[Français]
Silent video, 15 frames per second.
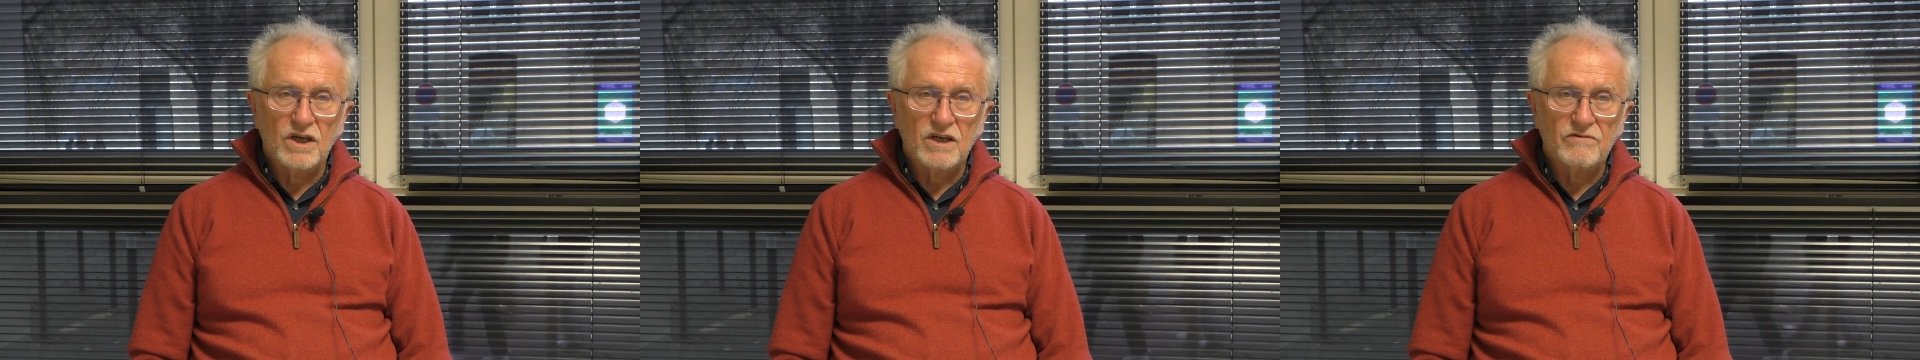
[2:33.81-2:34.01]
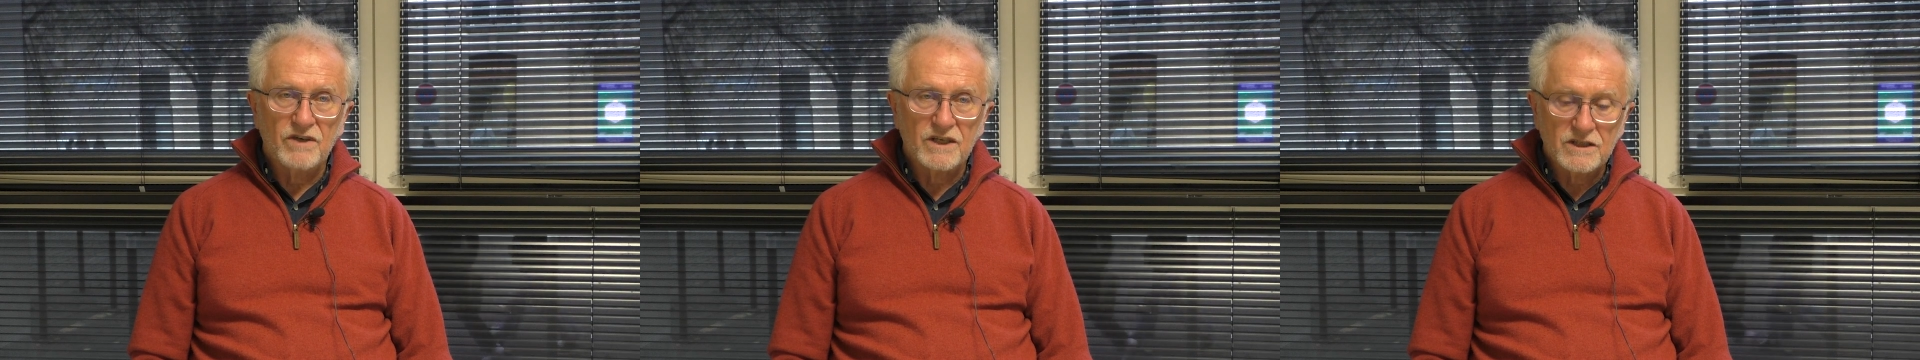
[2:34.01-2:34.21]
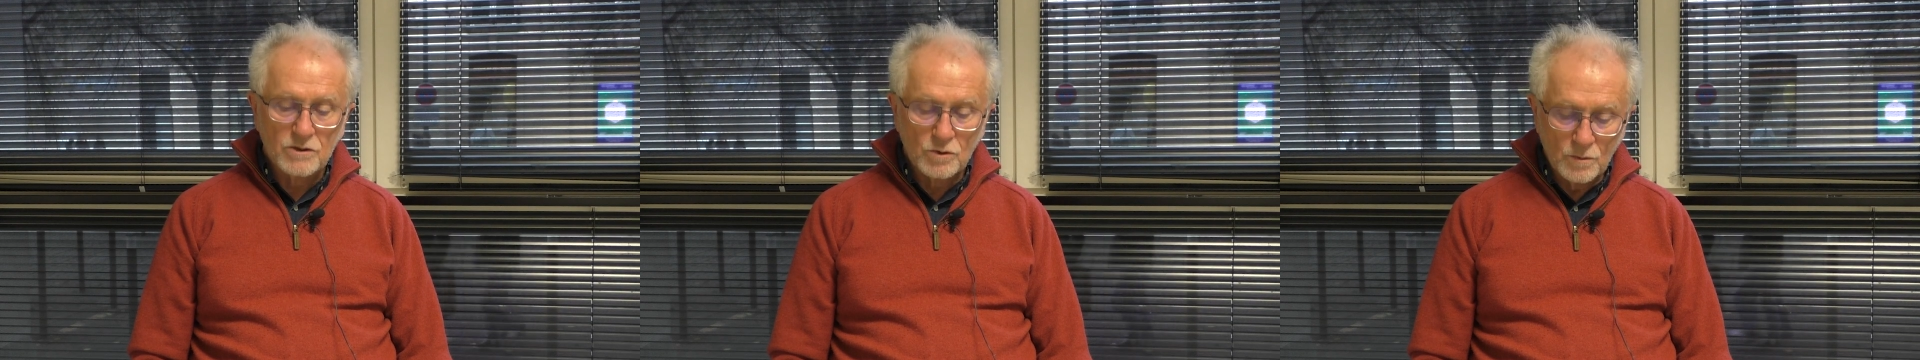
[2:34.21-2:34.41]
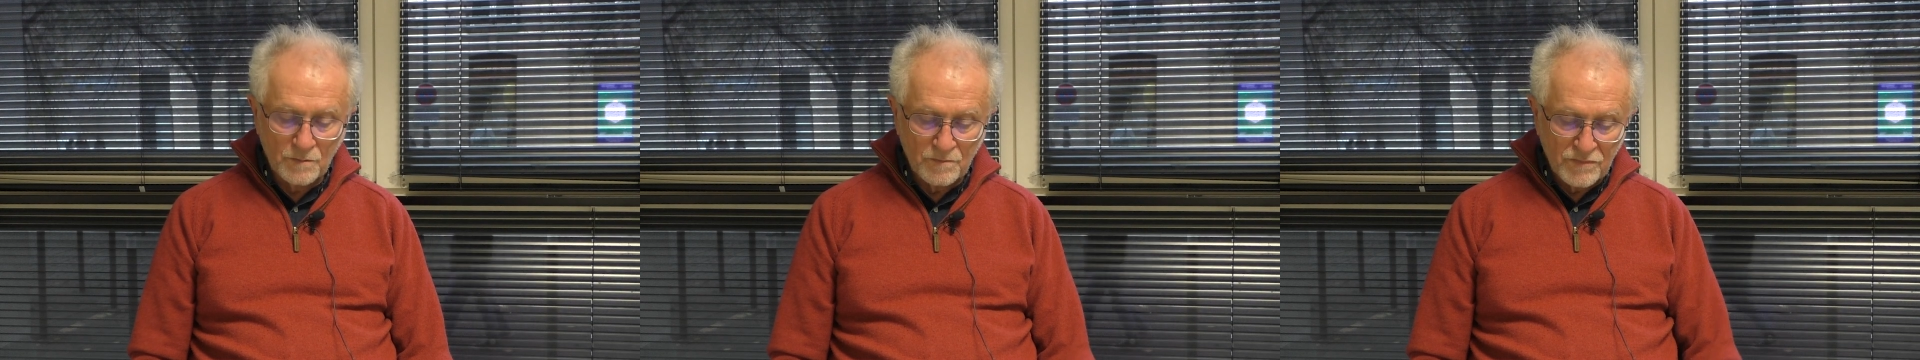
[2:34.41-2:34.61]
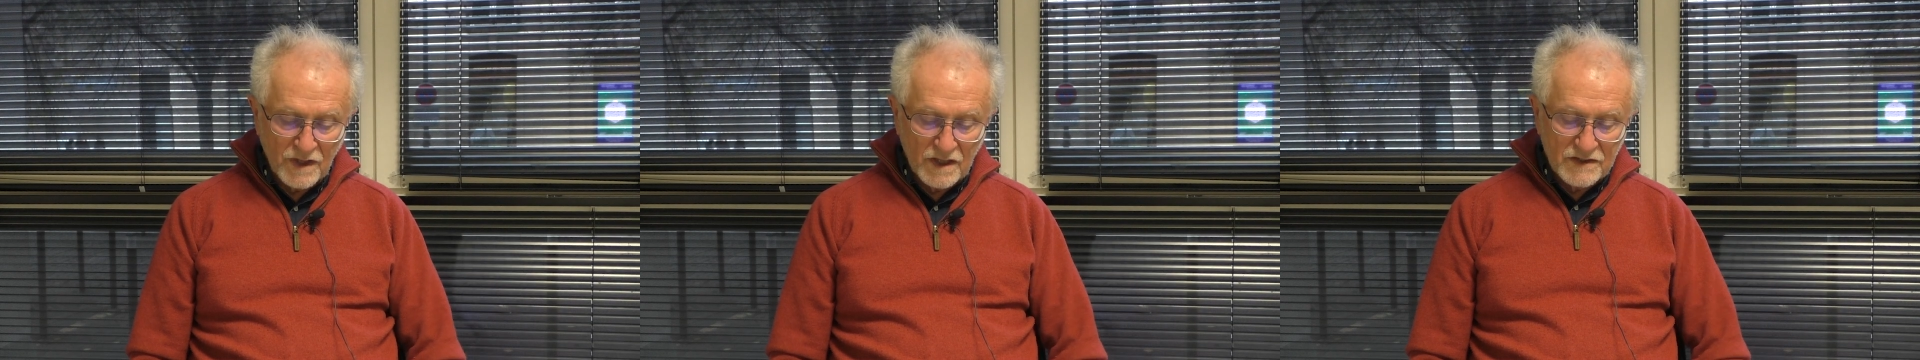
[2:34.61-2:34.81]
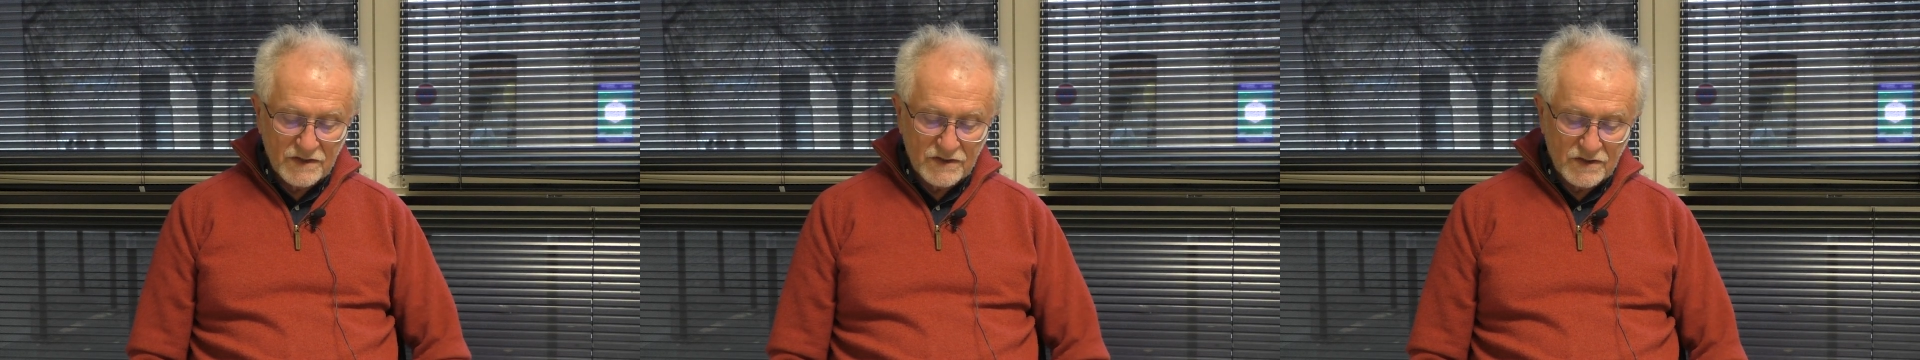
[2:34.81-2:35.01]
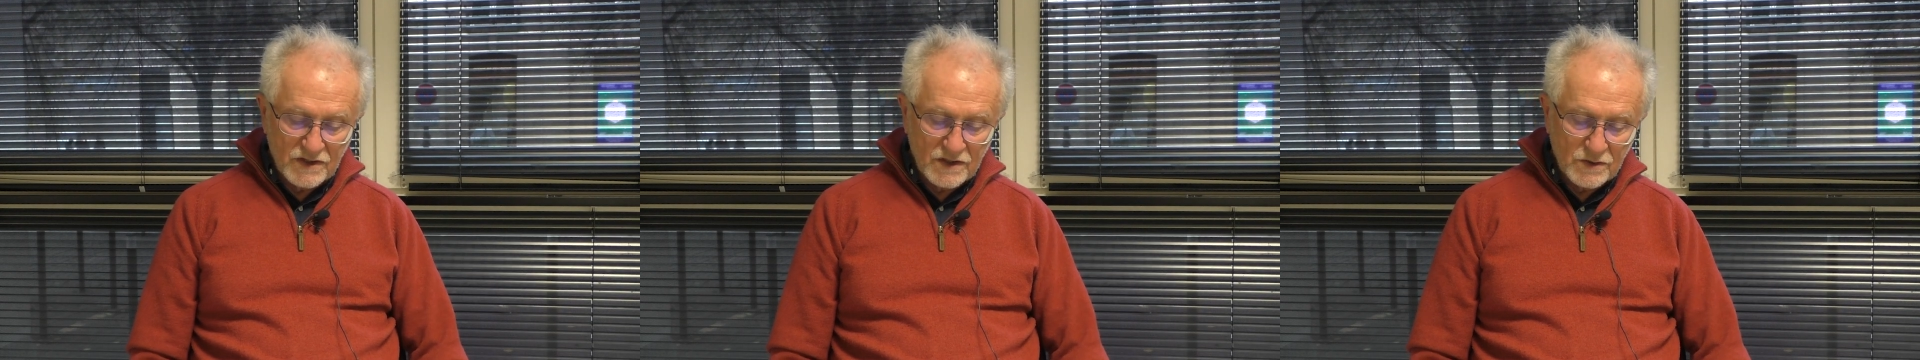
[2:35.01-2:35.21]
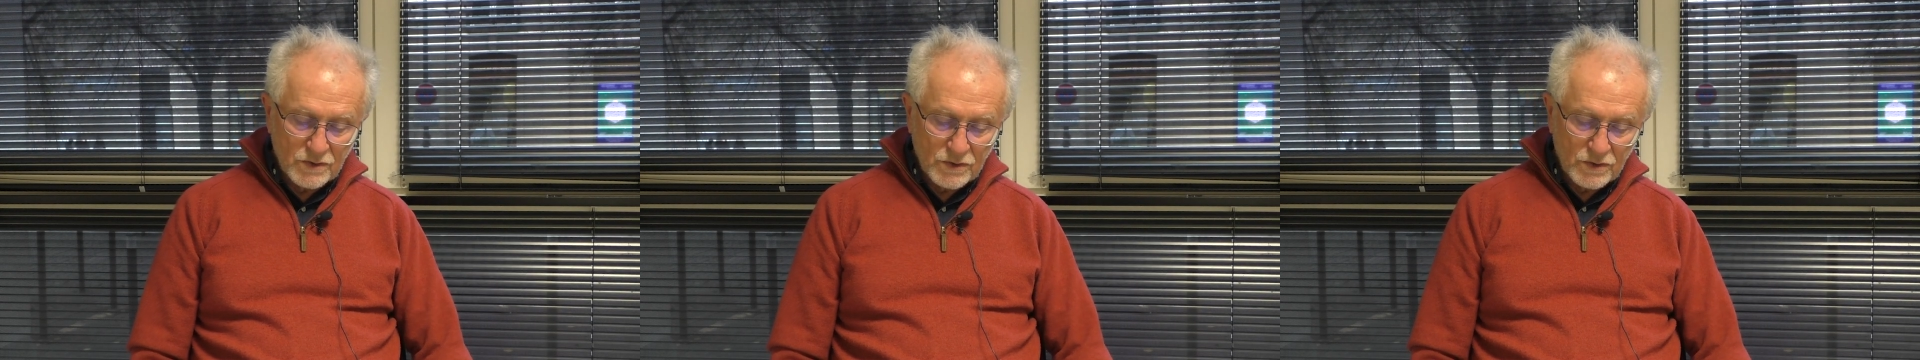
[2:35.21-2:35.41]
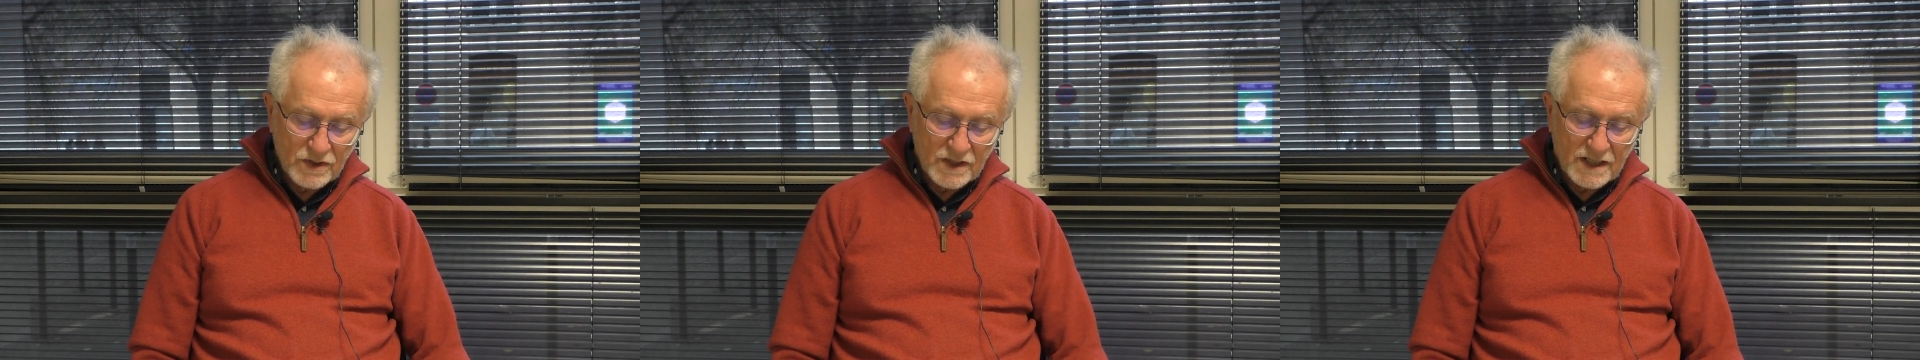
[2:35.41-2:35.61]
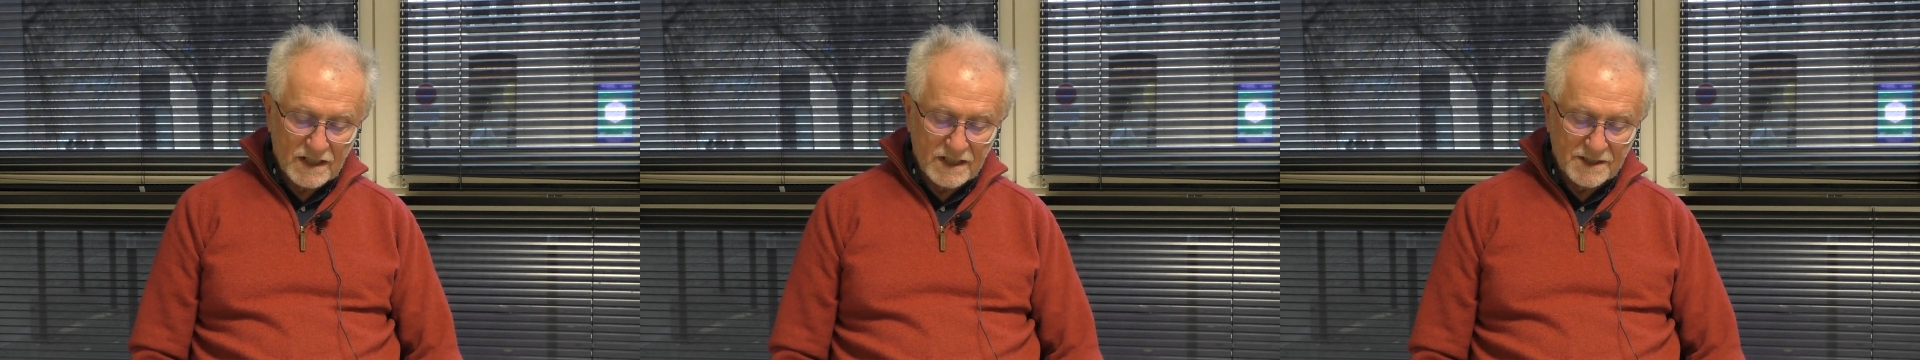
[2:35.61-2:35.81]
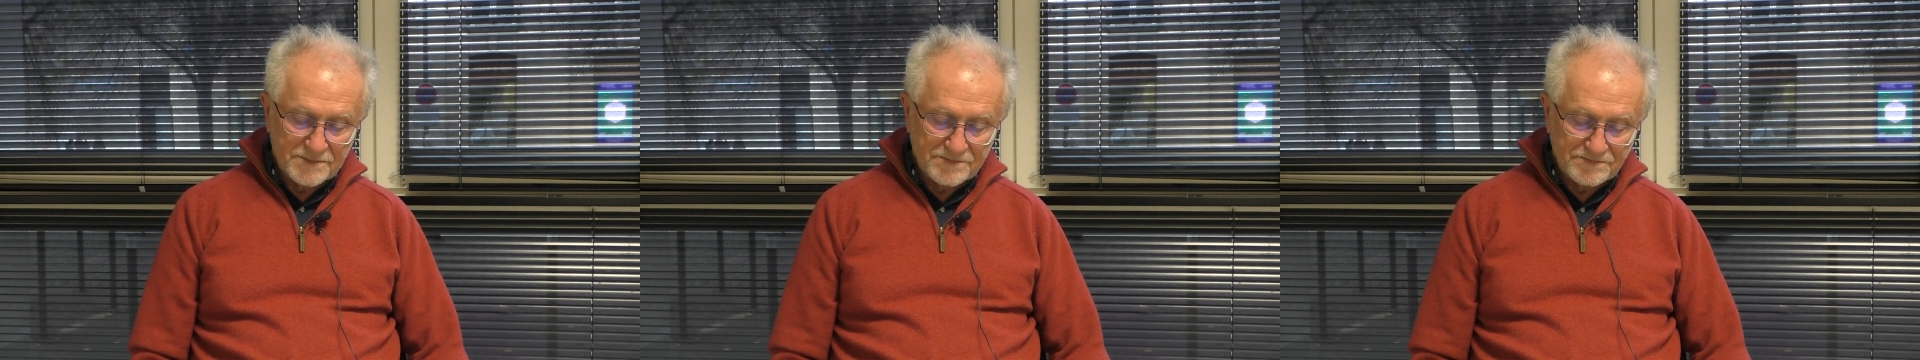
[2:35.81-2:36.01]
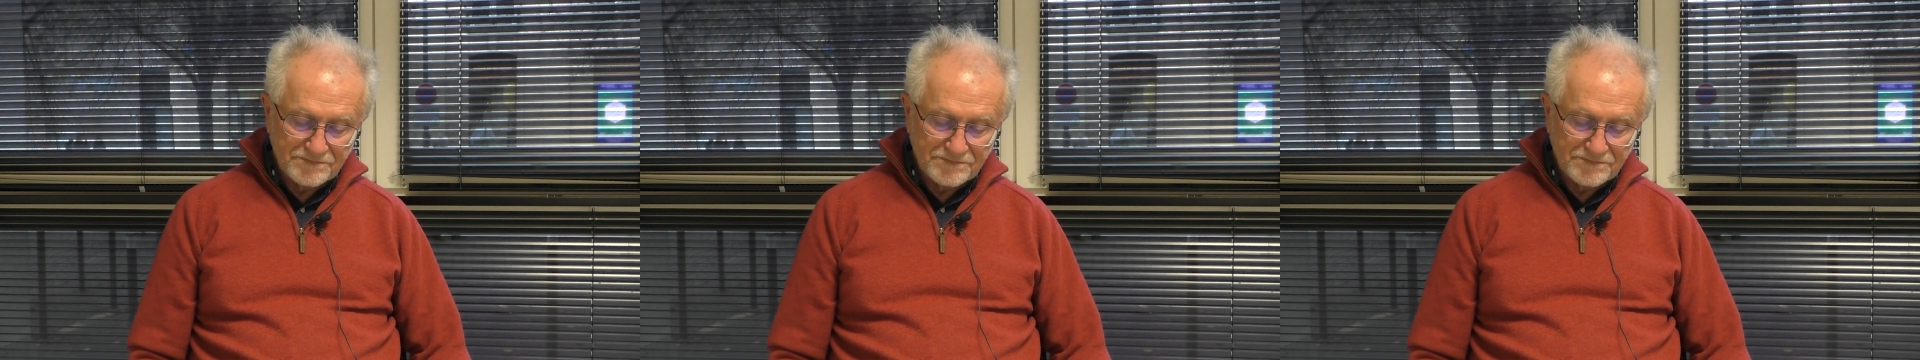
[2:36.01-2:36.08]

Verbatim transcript: réflexion, c'est euh, la,